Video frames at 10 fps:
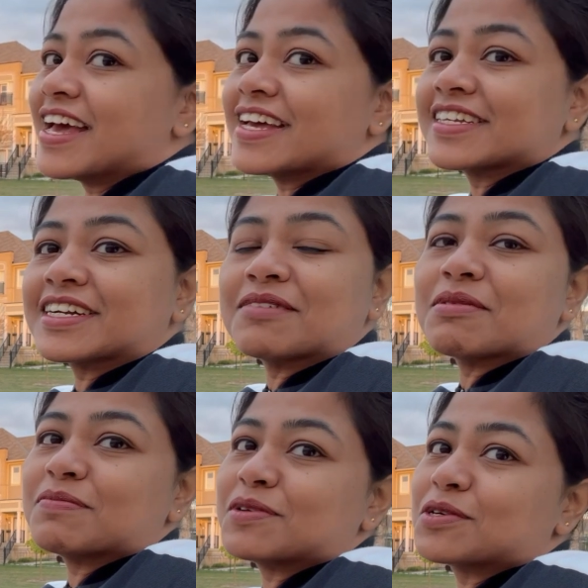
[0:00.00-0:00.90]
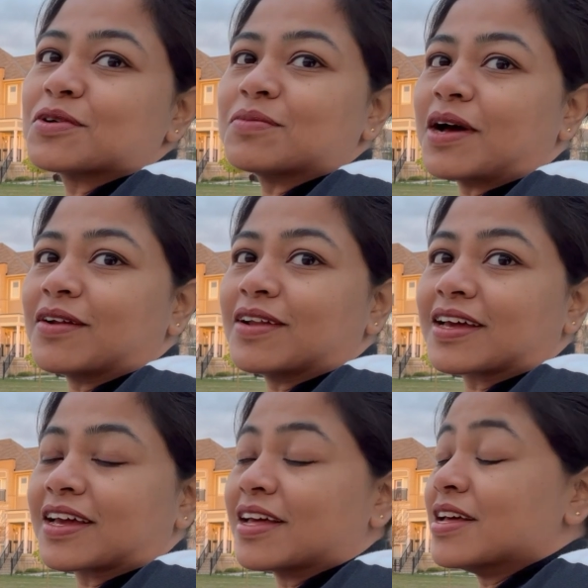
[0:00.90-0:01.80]
এই জায়গাটা আমার ভীষণ ভালো
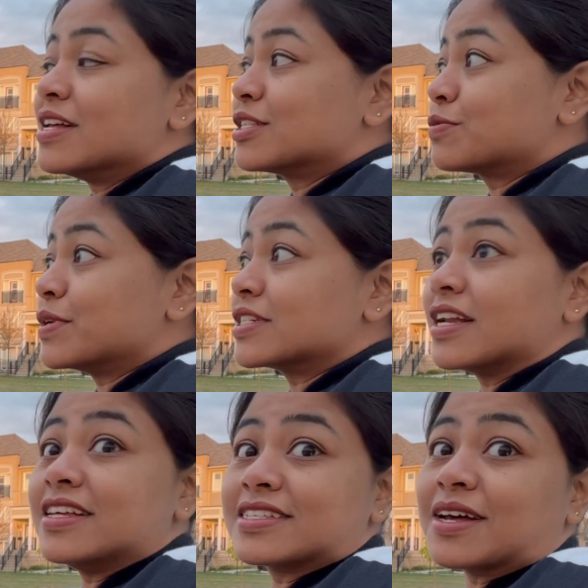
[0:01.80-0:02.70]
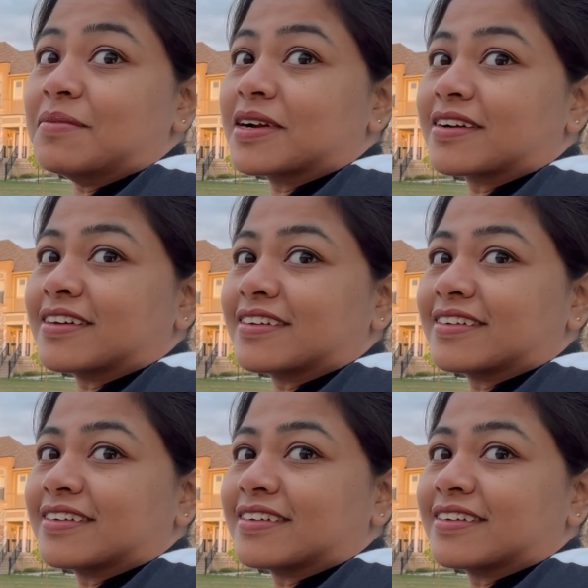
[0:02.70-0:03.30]
লাগে স্পেশালি সামারে